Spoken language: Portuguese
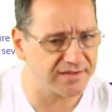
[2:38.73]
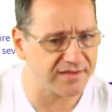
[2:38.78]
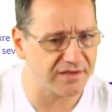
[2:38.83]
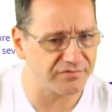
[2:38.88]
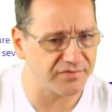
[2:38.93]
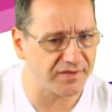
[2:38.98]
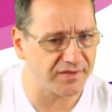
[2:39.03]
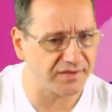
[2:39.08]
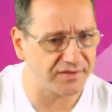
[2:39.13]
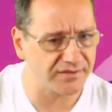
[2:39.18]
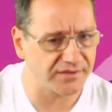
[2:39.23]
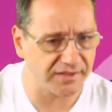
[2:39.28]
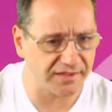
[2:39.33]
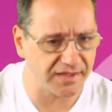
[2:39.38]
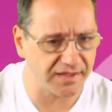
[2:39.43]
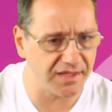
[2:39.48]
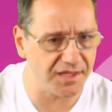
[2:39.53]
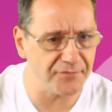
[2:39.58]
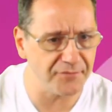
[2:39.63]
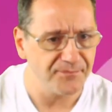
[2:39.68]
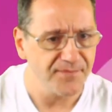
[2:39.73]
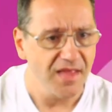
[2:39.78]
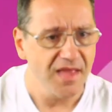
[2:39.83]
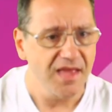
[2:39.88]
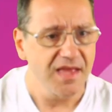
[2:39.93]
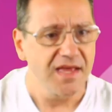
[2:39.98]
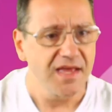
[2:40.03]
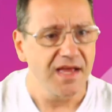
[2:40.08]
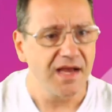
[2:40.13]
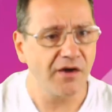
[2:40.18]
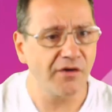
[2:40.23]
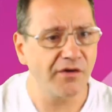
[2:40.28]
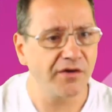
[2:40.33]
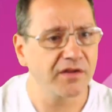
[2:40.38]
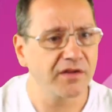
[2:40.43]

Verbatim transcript: está falando aqui. Ó,